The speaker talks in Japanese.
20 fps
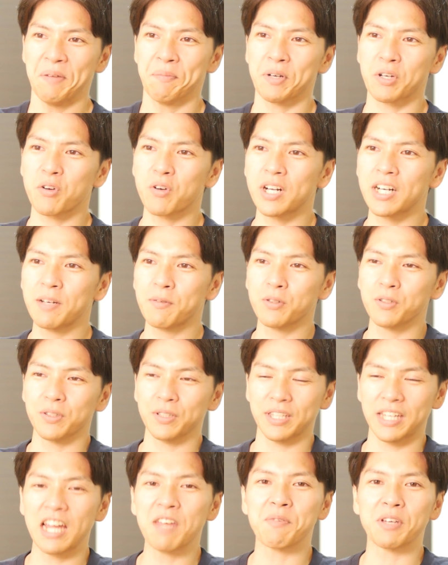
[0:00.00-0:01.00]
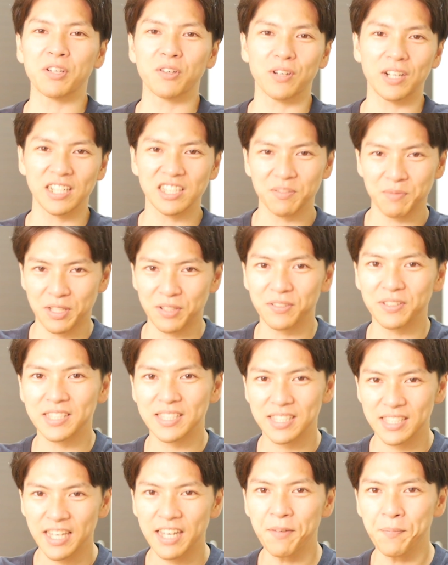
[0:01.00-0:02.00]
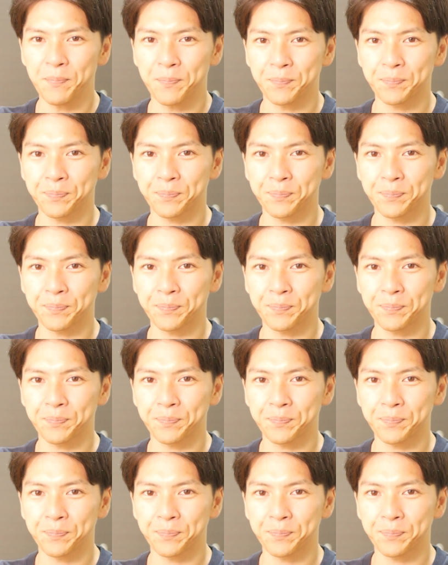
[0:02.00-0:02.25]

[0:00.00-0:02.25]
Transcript: まあ、ここから僕ダイビングを始めるんですね。